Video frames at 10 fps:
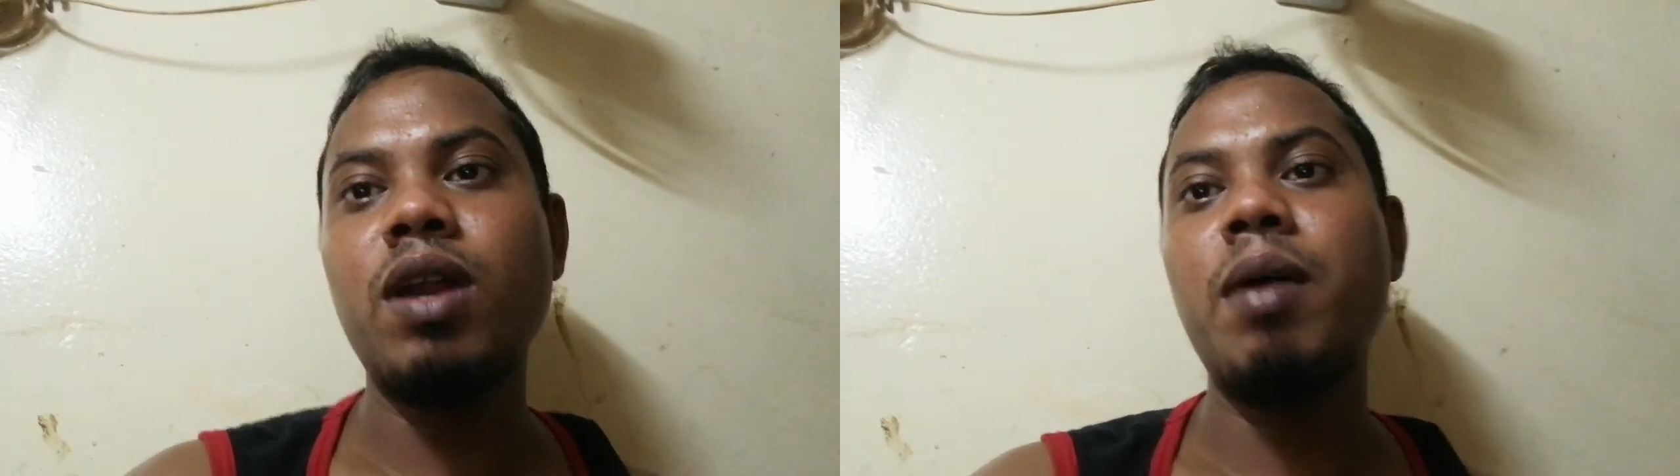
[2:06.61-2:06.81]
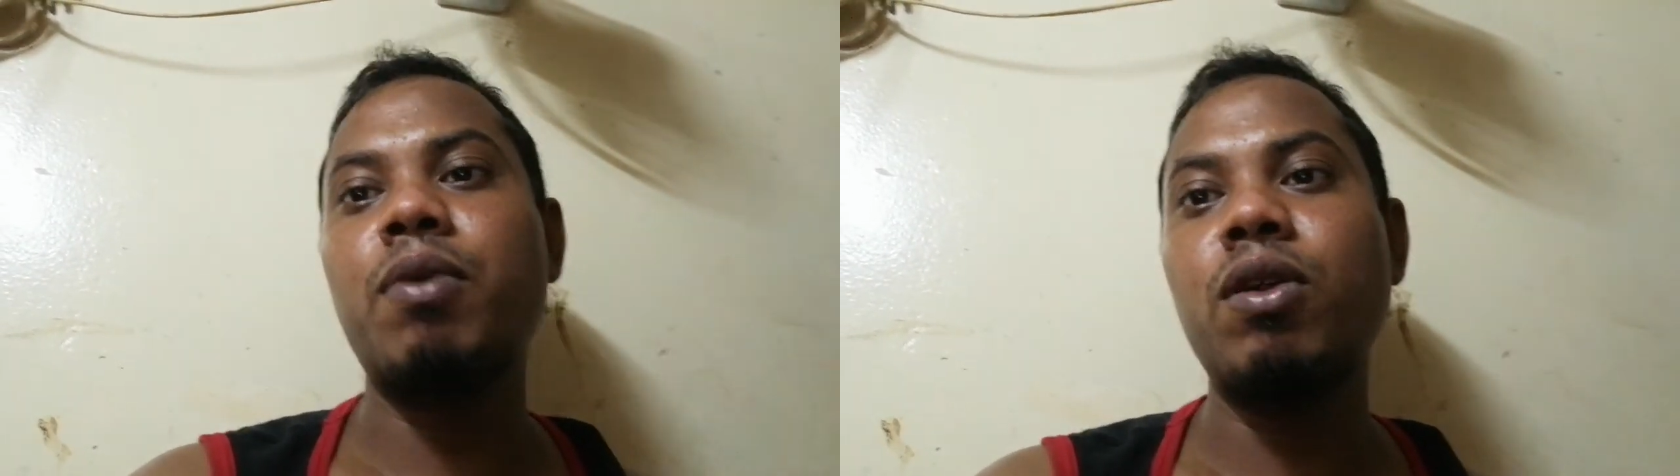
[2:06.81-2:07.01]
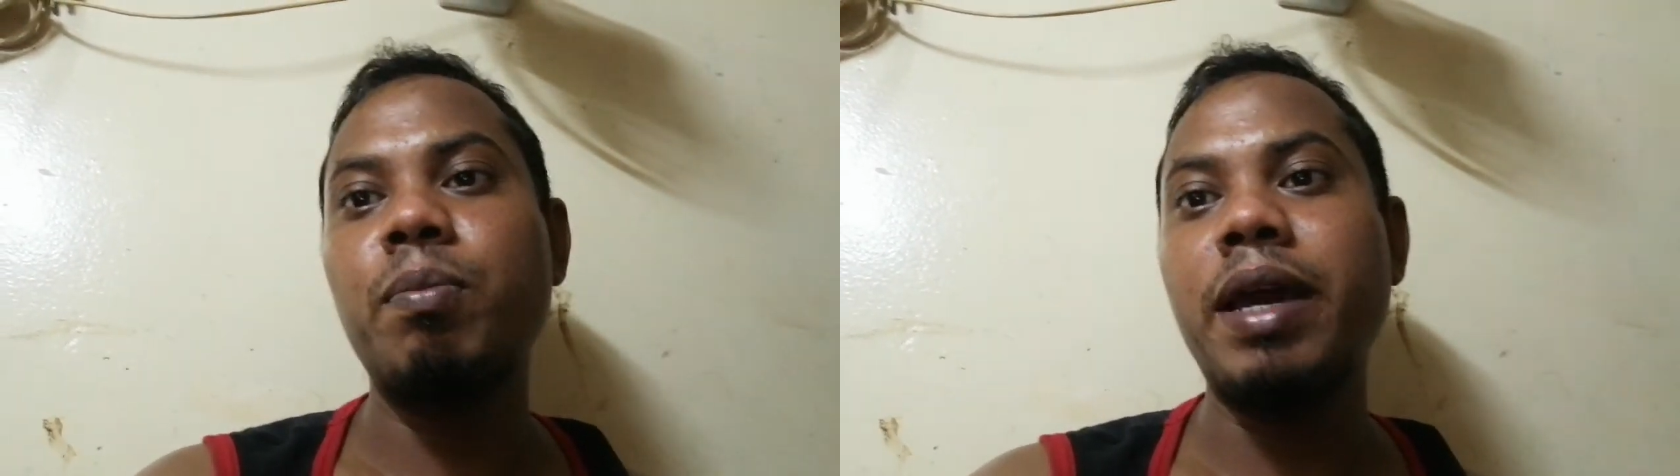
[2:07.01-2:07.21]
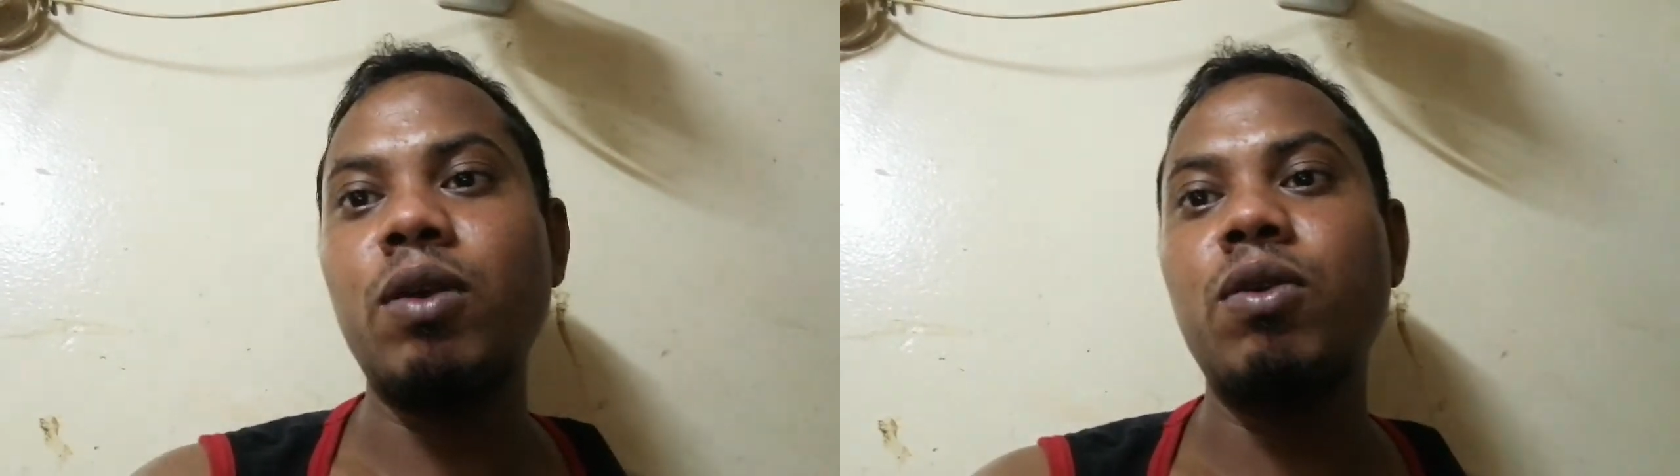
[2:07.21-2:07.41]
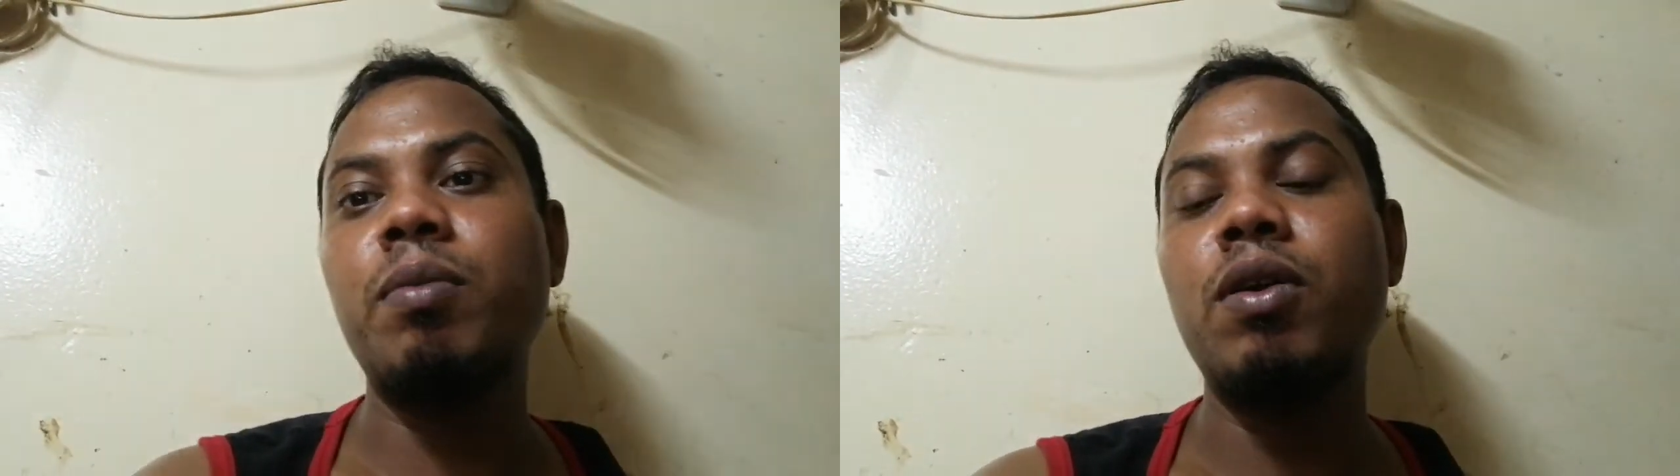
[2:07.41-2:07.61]
पुणे बोलो
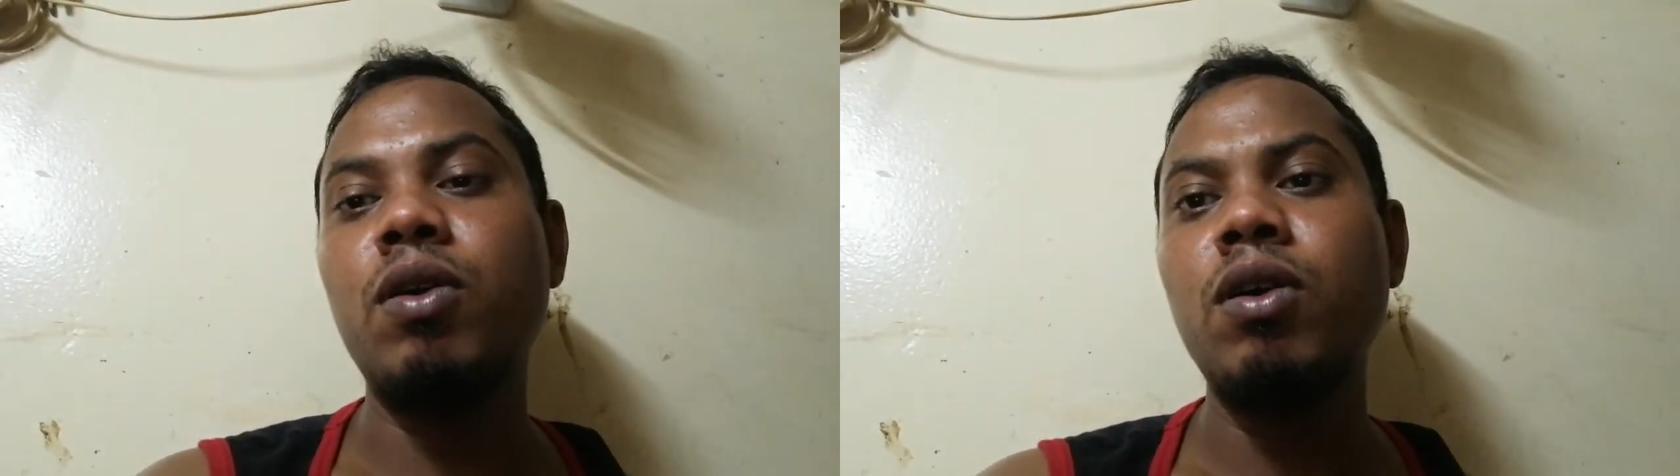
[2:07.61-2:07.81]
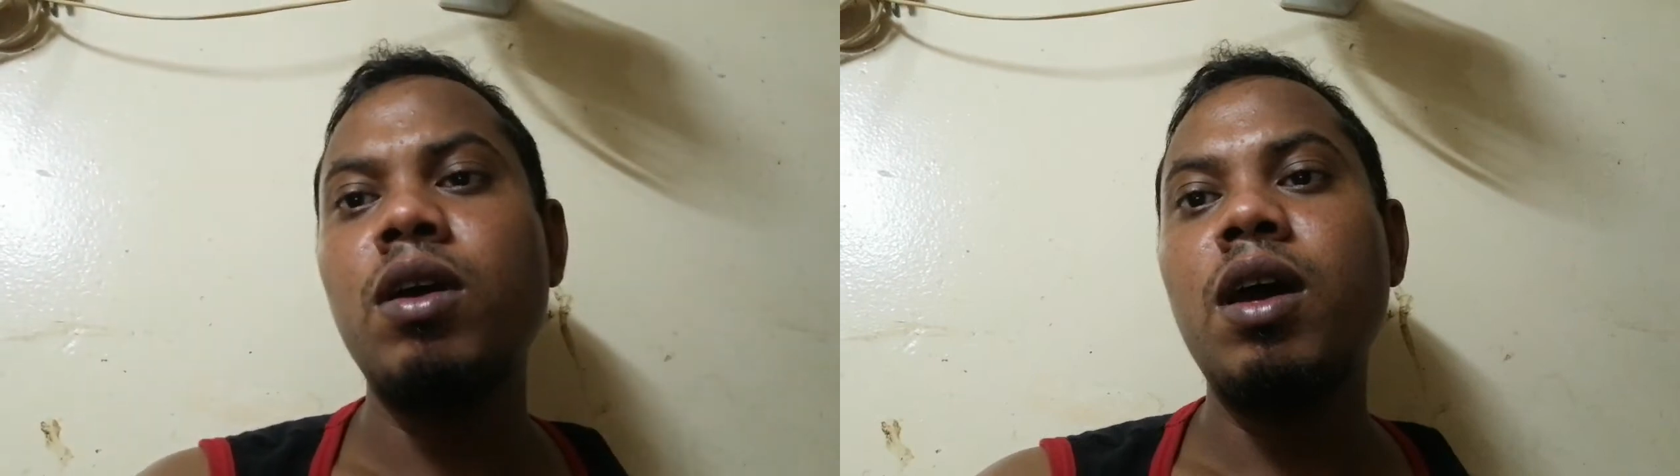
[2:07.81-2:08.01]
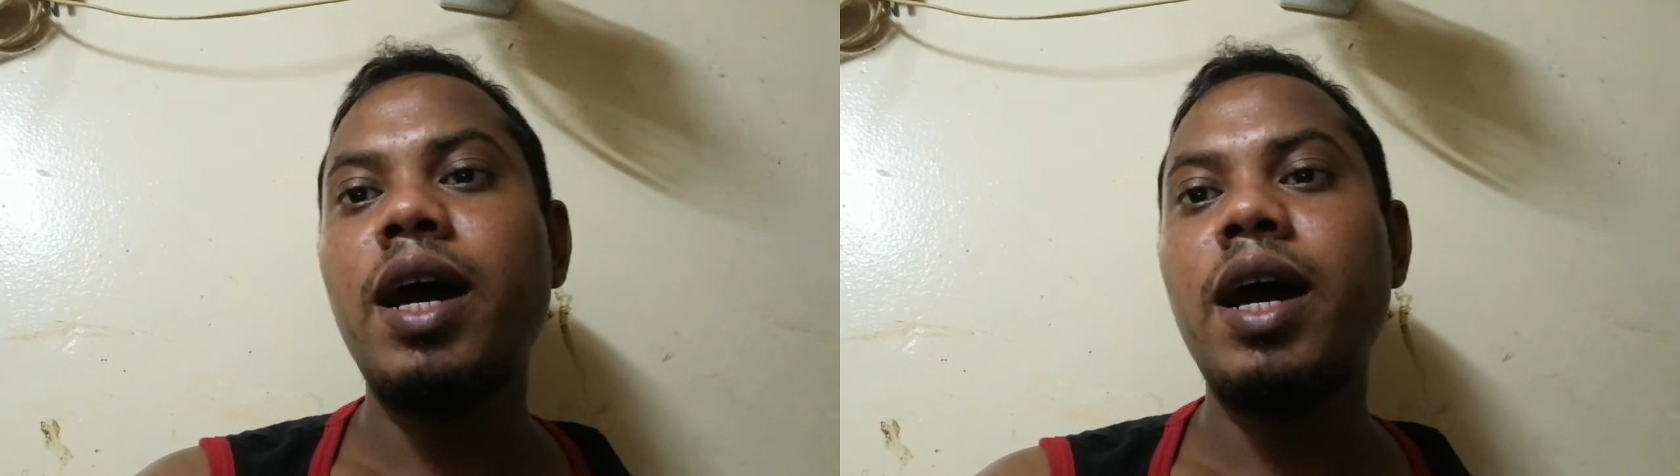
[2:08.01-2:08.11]
बेंगलोर बोलो